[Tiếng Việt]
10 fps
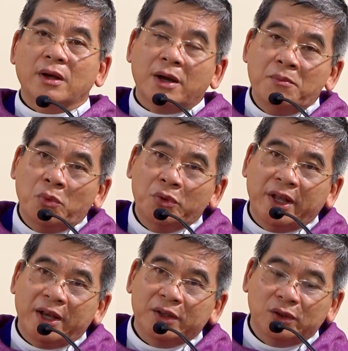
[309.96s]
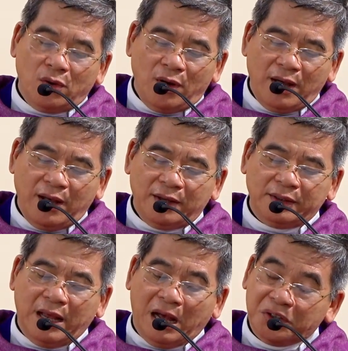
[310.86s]
Các môn đệ
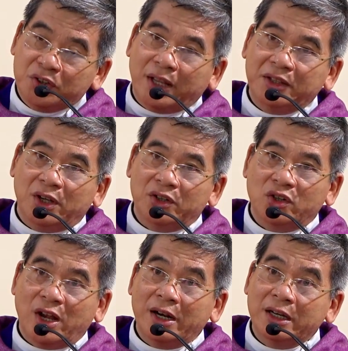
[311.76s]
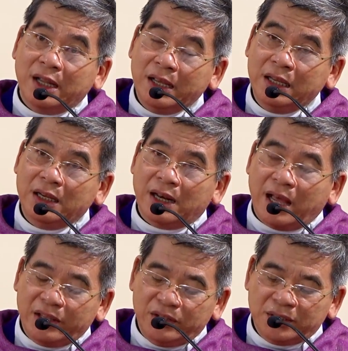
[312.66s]
Gioan hẳn đã nhận ra đây
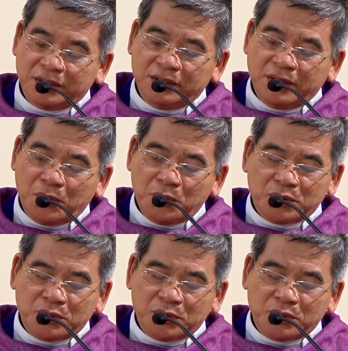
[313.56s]
là những dấu